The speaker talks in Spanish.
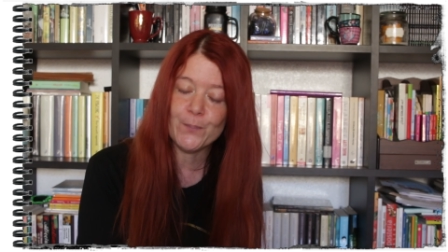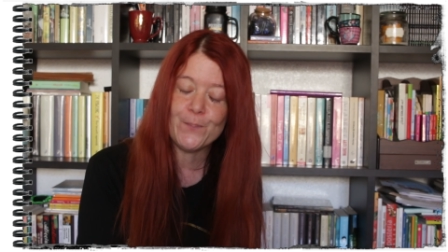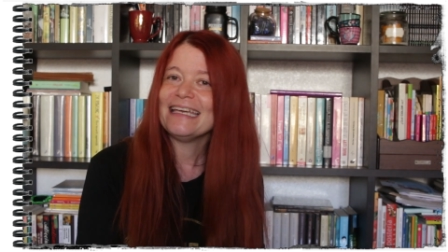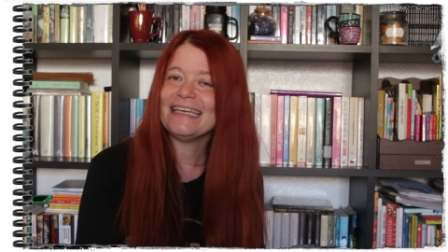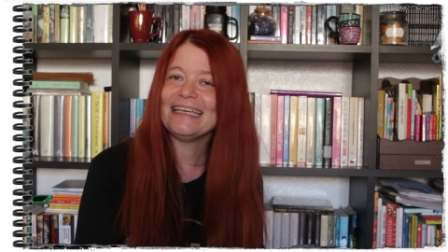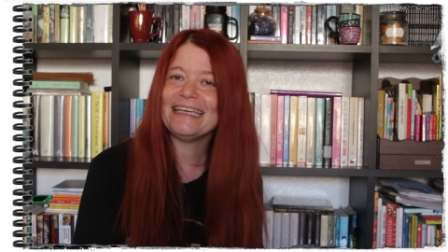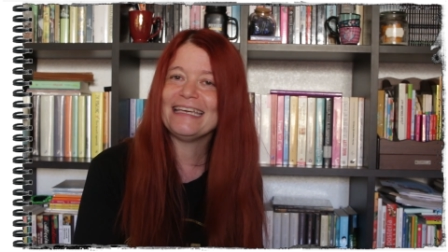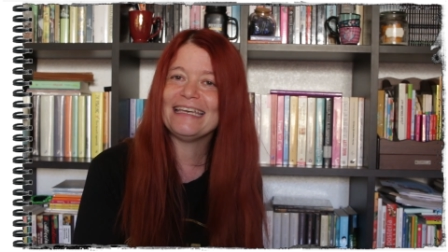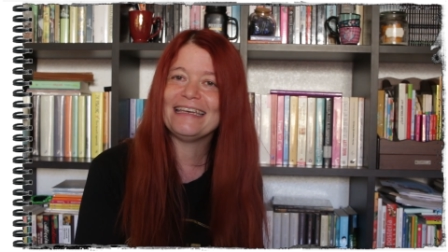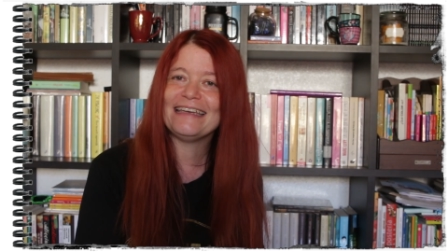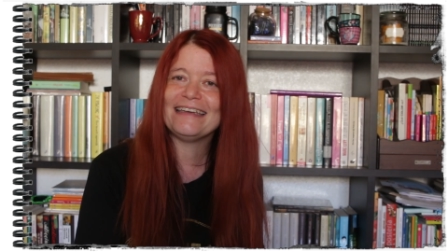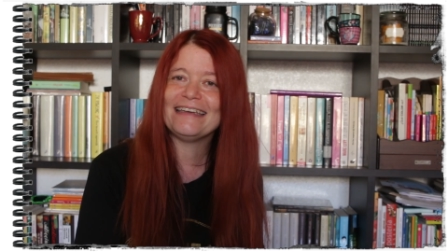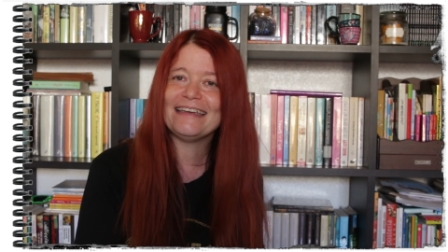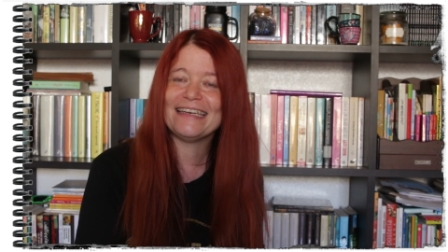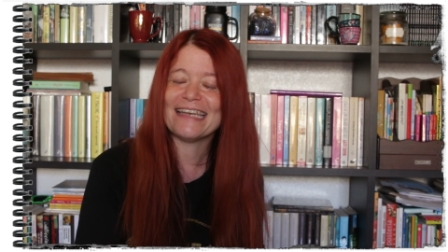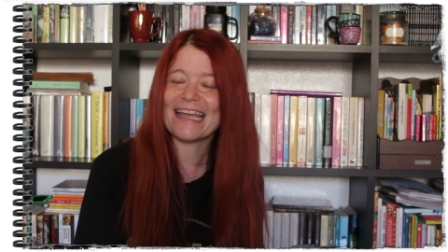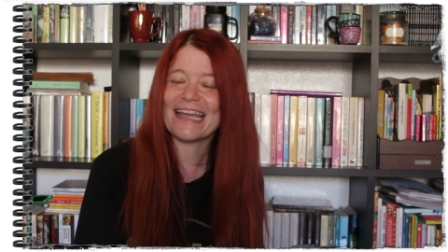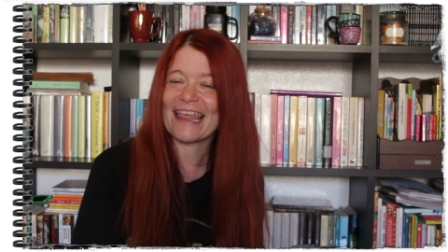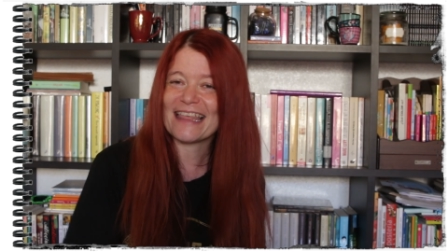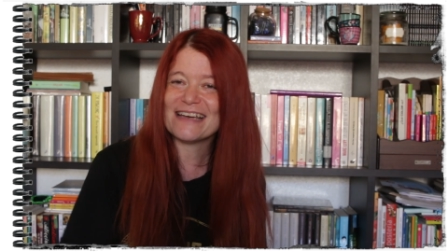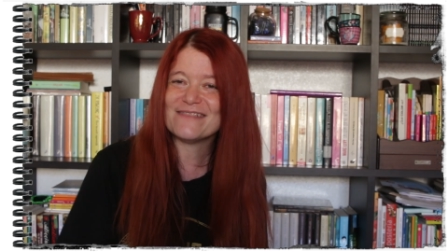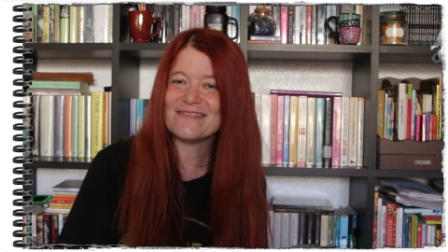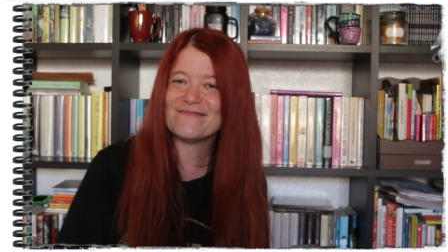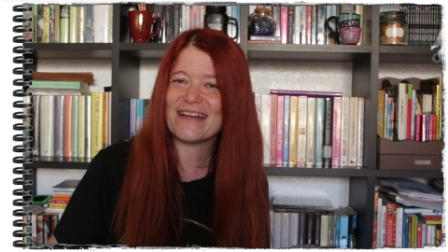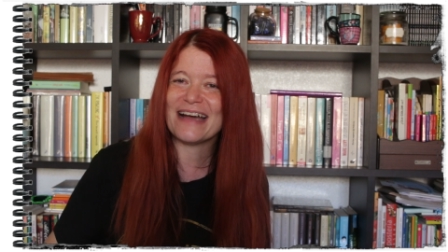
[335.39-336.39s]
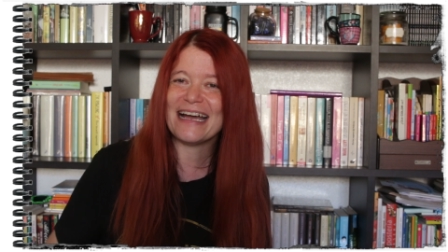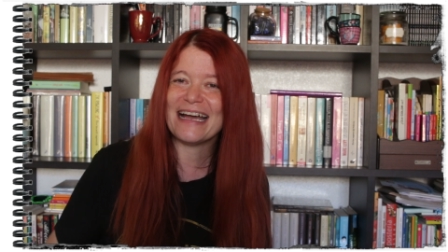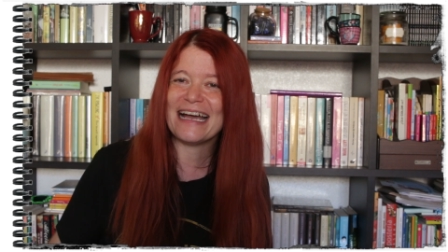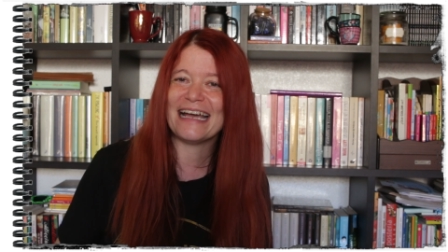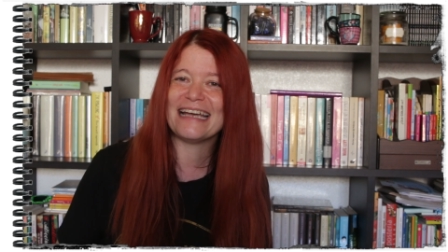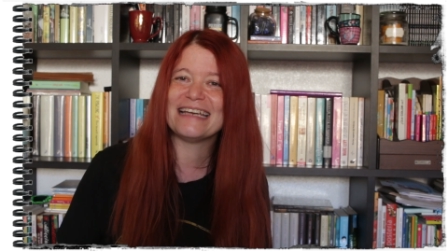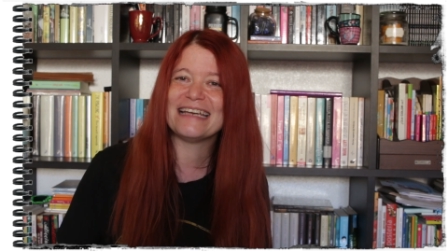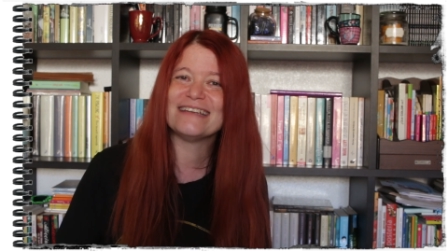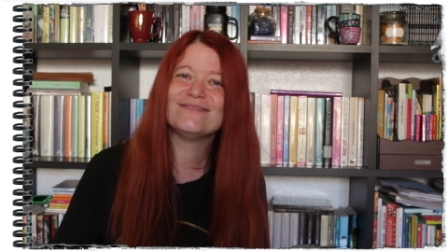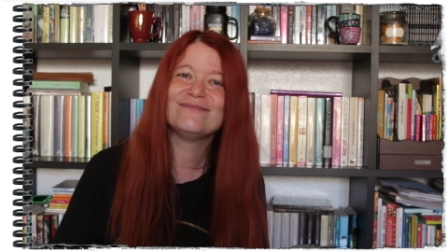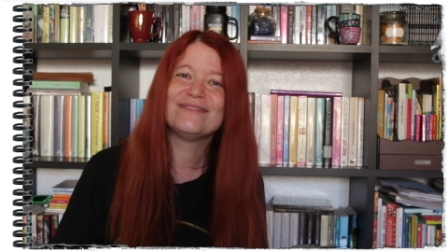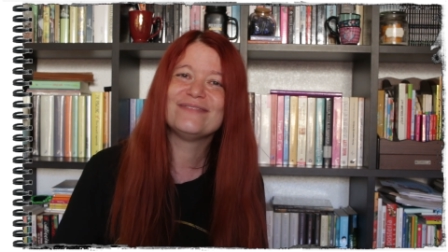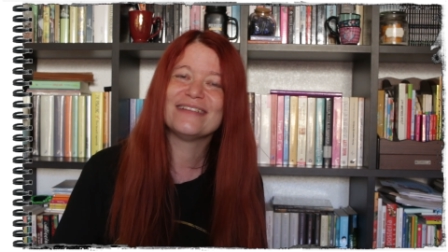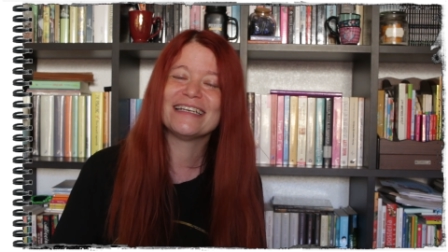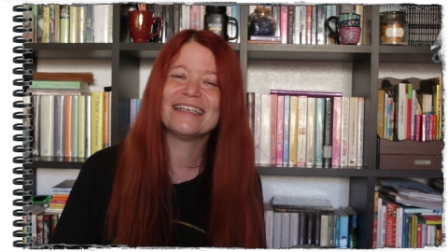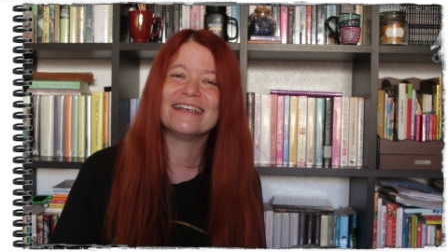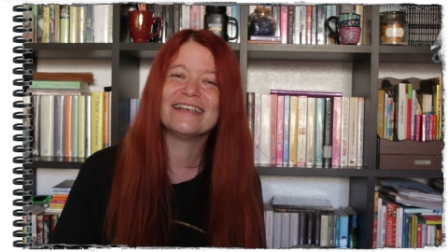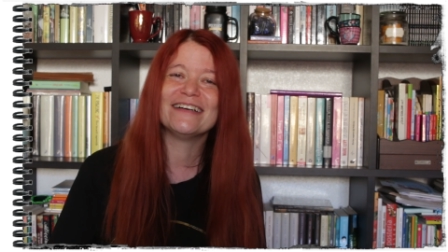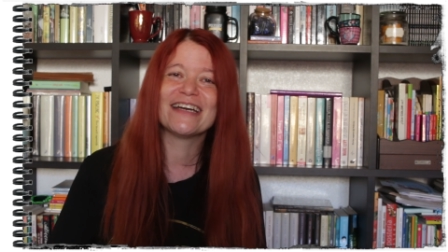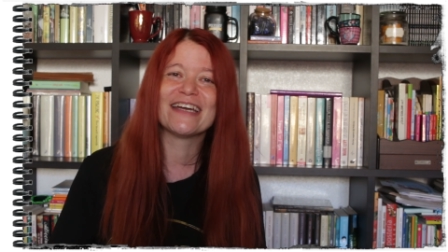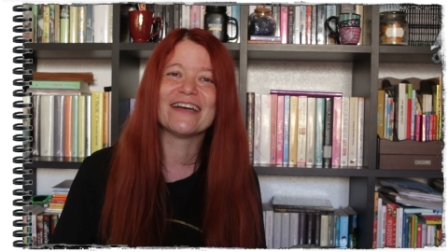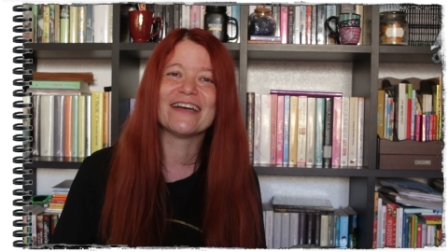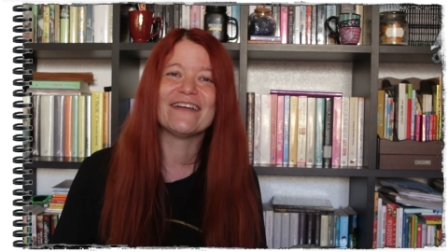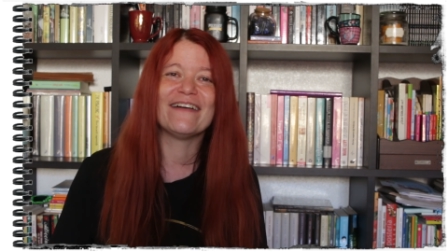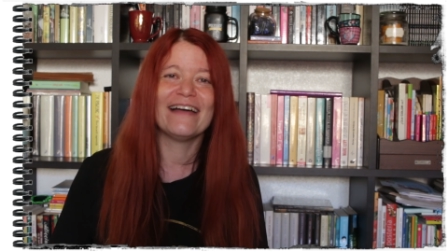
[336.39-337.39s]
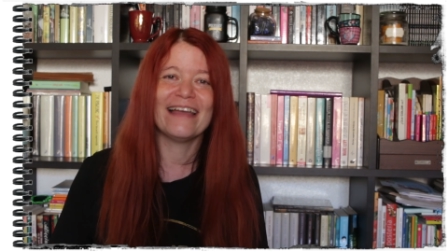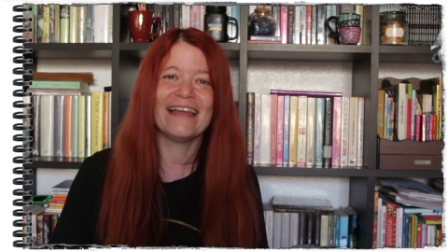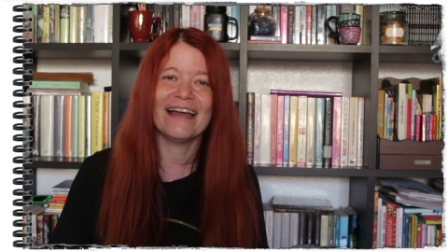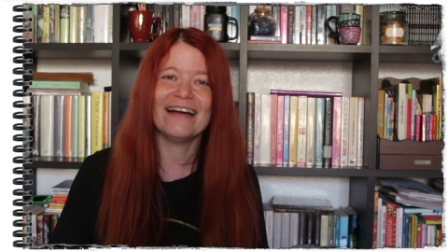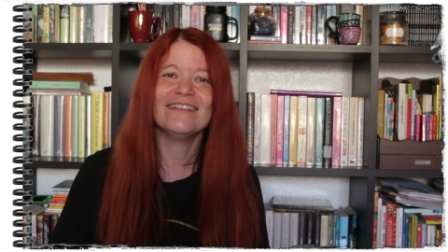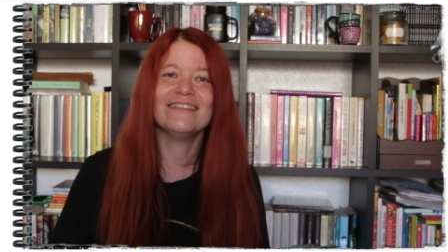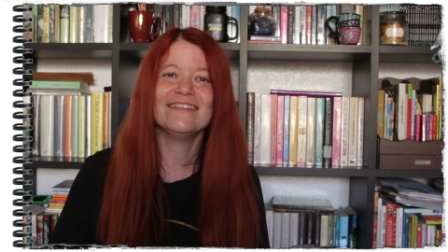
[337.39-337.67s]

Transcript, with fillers: Y nada más, espero que os haya